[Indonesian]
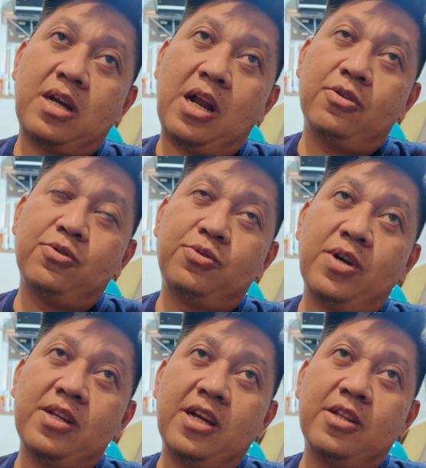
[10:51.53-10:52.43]
kalau
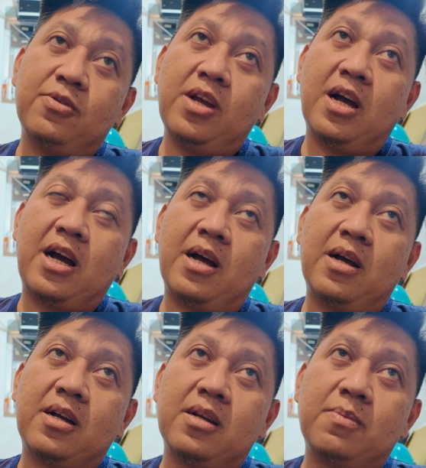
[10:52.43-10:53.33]
tujuannya itu ya nggak
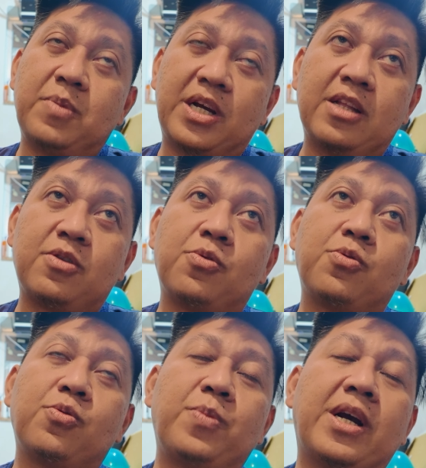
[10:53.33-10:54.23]

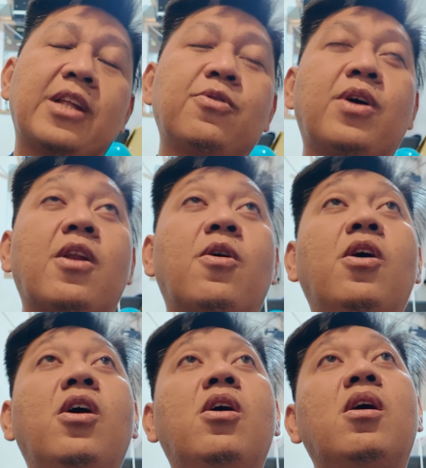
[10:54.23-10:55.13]
begitu begitu kalau
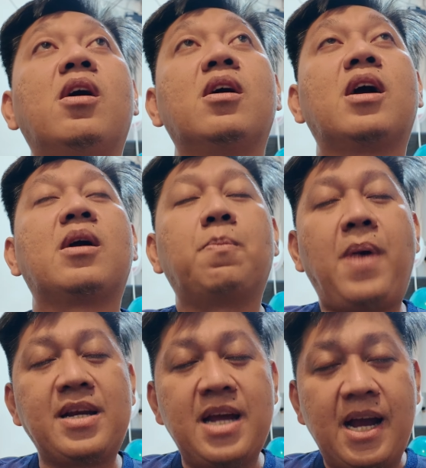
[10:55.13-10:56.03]

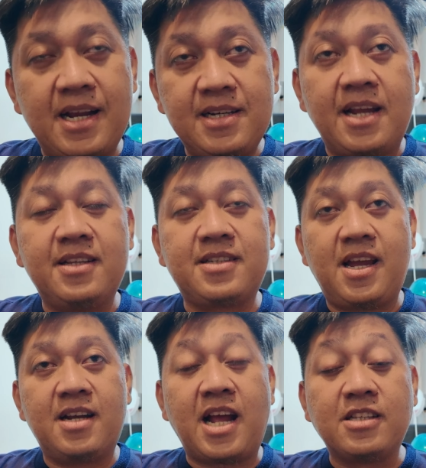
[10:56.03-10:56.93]
pandangan dari
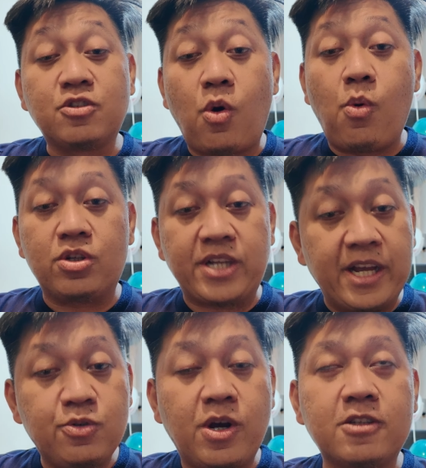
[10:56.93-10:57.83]
saya dan cowok
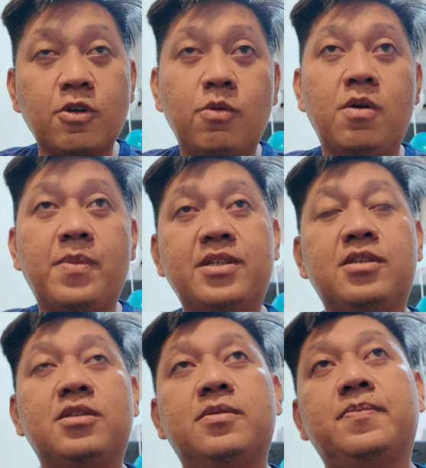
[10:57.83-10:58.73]
saya juga cowok
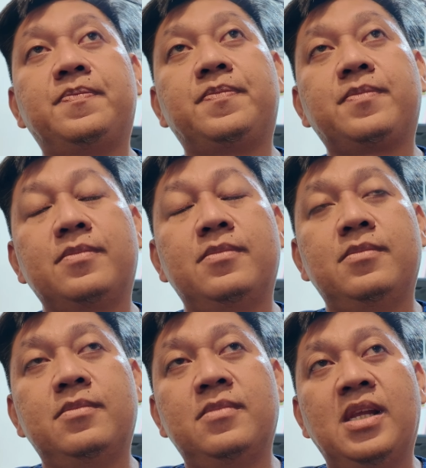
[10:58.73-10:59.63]
mas
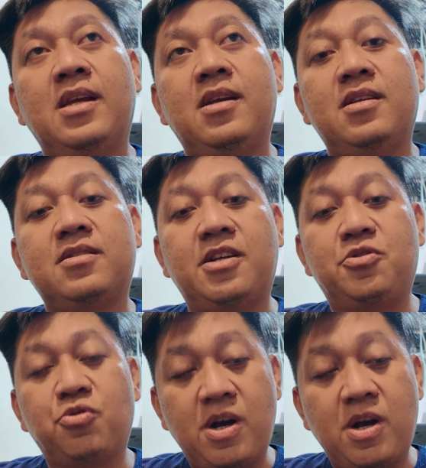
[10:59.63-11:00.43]
saya oh,